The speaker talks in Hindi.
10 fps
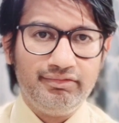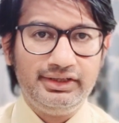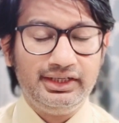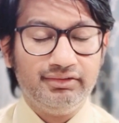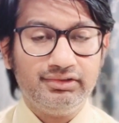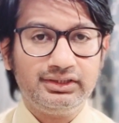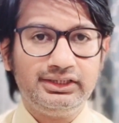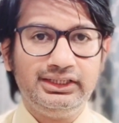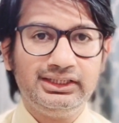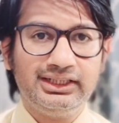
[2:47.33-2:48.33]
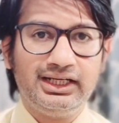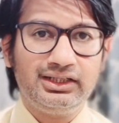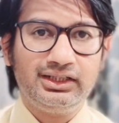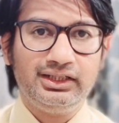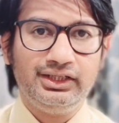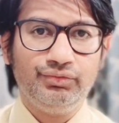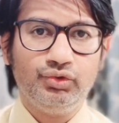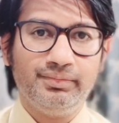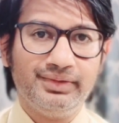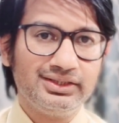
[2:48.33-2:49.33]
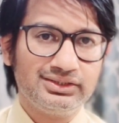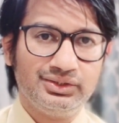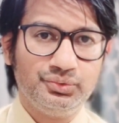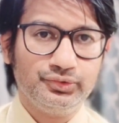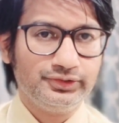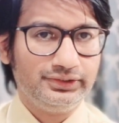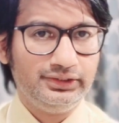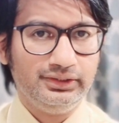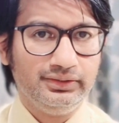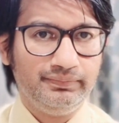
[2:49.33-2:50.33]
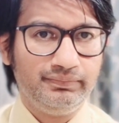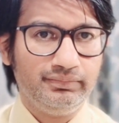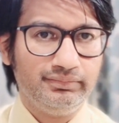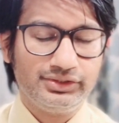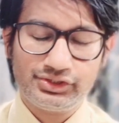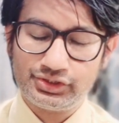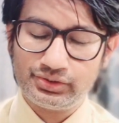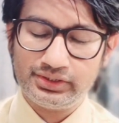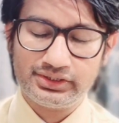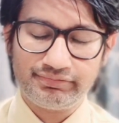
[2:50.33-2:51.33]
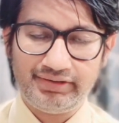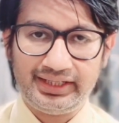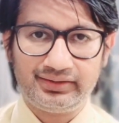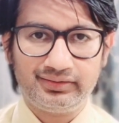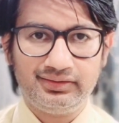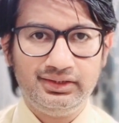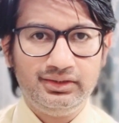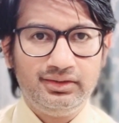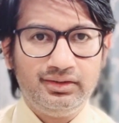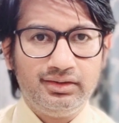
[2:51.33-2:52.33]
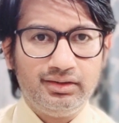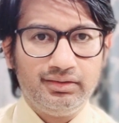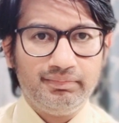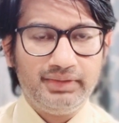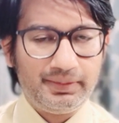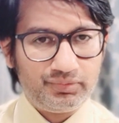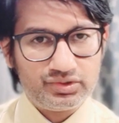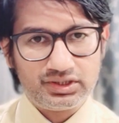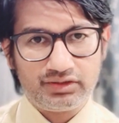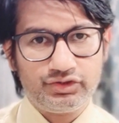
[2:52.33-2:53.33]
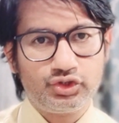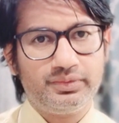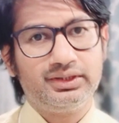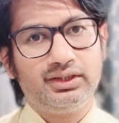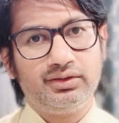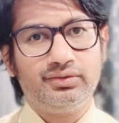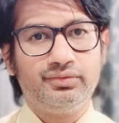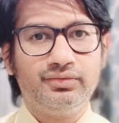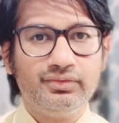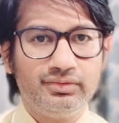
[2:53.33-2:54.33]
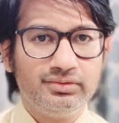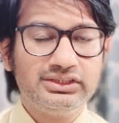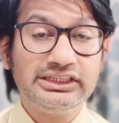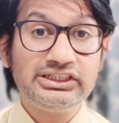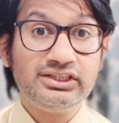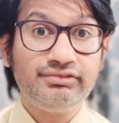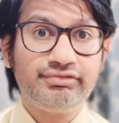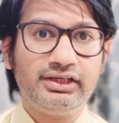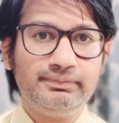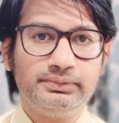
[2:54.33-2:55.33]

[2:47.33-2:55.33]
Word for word: वी नेवर थिंक दैट कि वो हमारे साथ हो सकती है इट्स इट्स अ फैक्ट मैं आपको सर्वे जो बता रहा हूँ 65